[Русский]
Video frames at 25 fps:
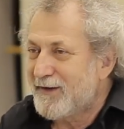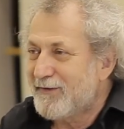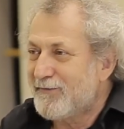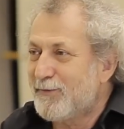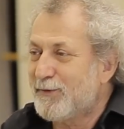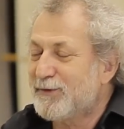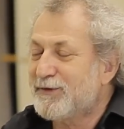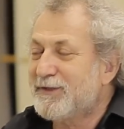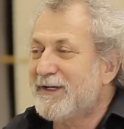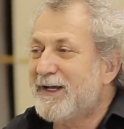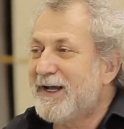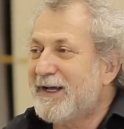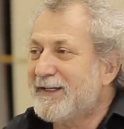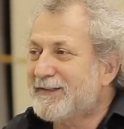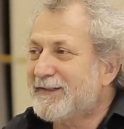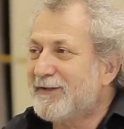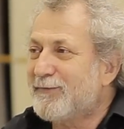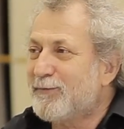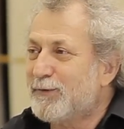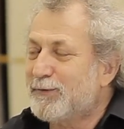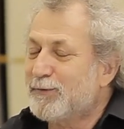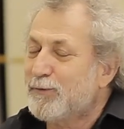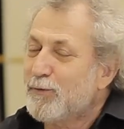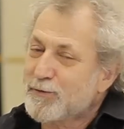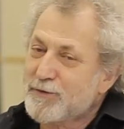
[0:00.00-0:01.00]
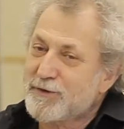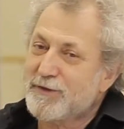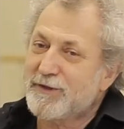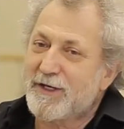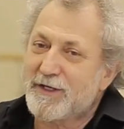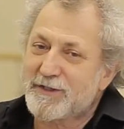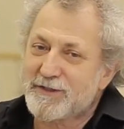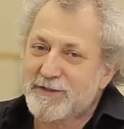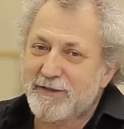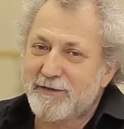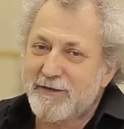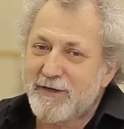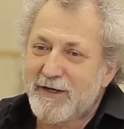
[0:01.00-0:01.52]
Вот это вот тоже
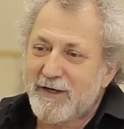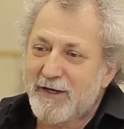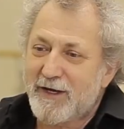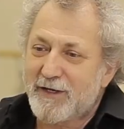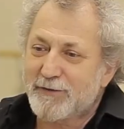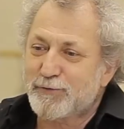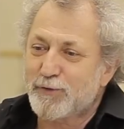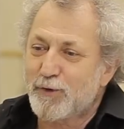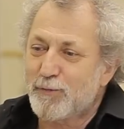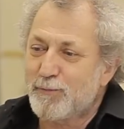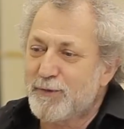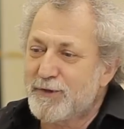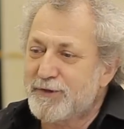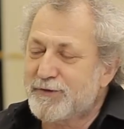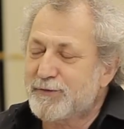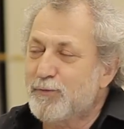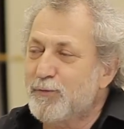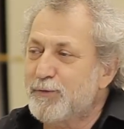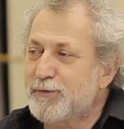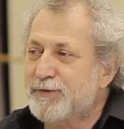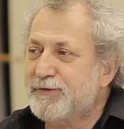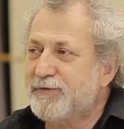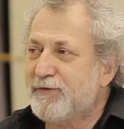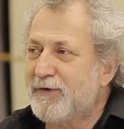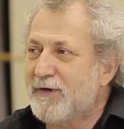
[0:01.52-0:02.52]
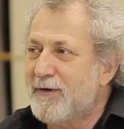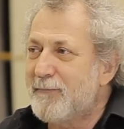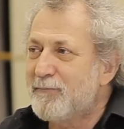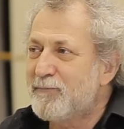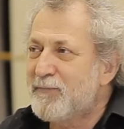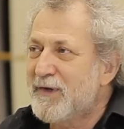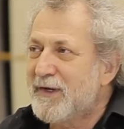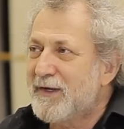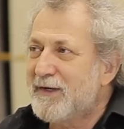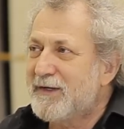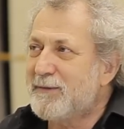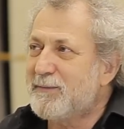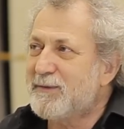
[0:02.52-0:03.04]
наше особое искусство,
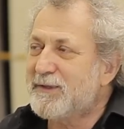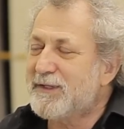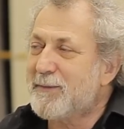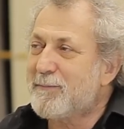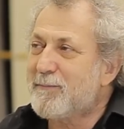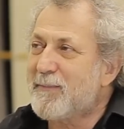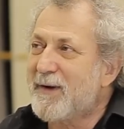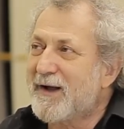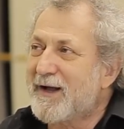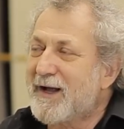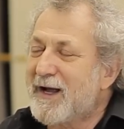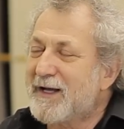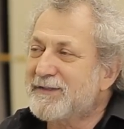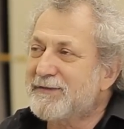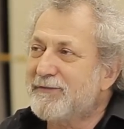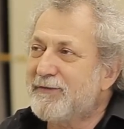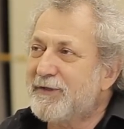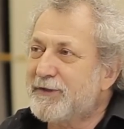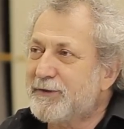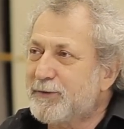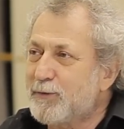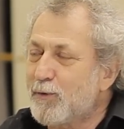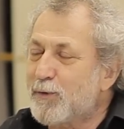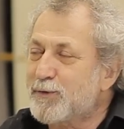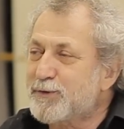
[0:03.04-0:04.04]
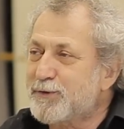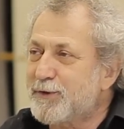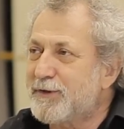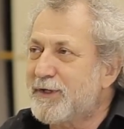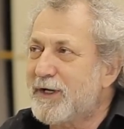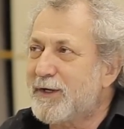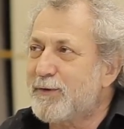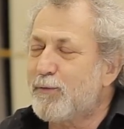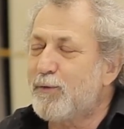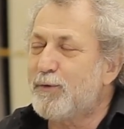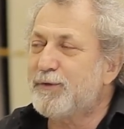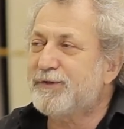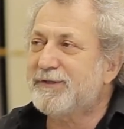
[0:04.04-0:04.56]
именно показывать то, что
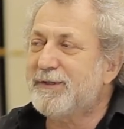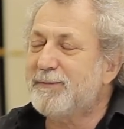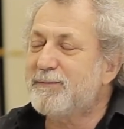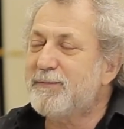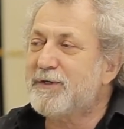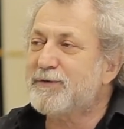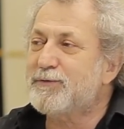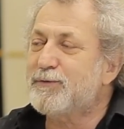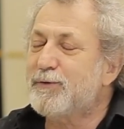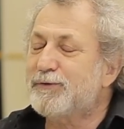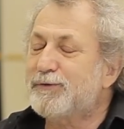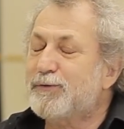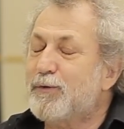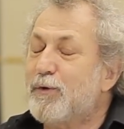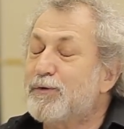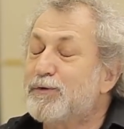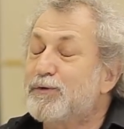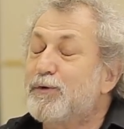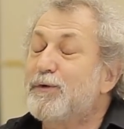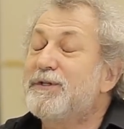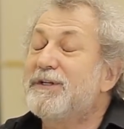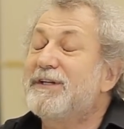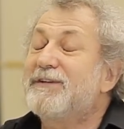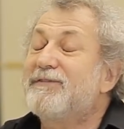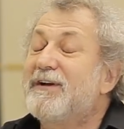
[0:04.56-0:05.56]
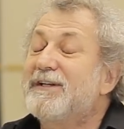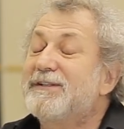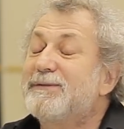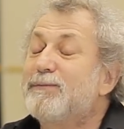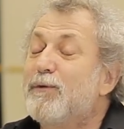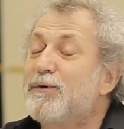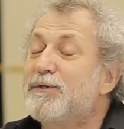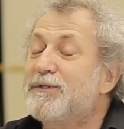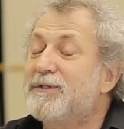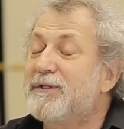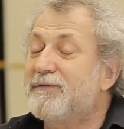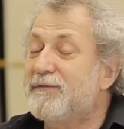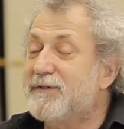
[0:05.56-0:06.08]
находится между строк, что
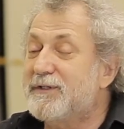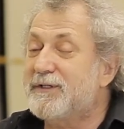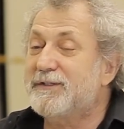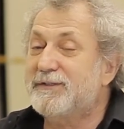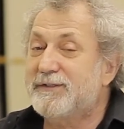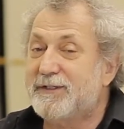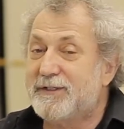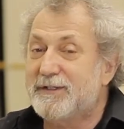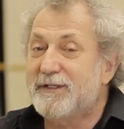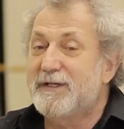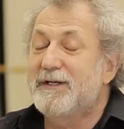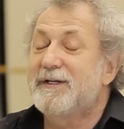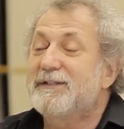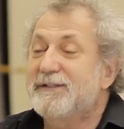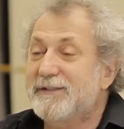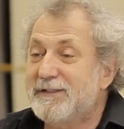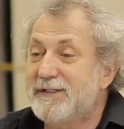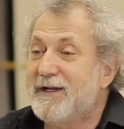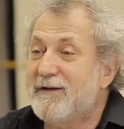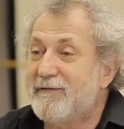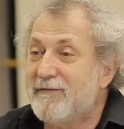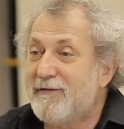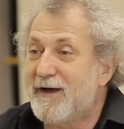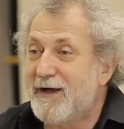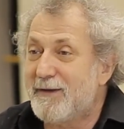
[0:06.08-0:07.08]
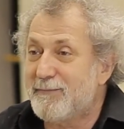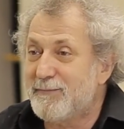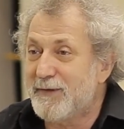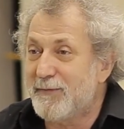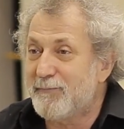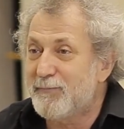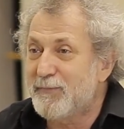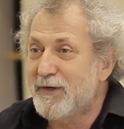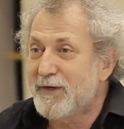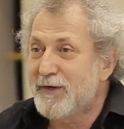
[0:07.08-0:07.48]
невозможно выразить словами.